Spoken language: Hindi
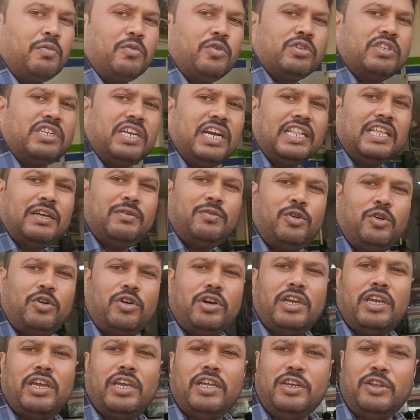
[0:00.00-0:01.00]
लवकुश
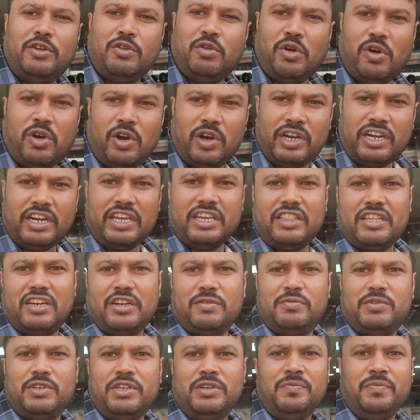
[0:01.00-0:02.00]
यादव होंगे न्यू हॉलैंड
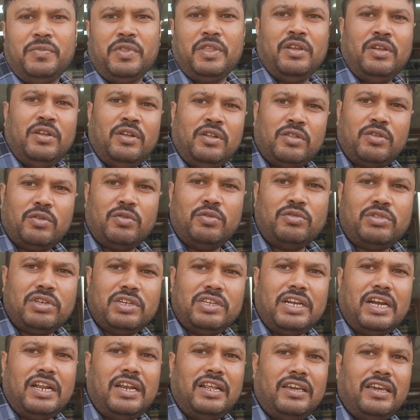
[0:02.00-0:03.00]
की तरफ से
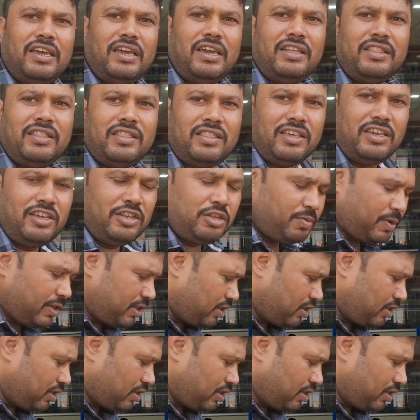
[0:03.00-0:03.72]
तो उनसे जानेंगे कि तीस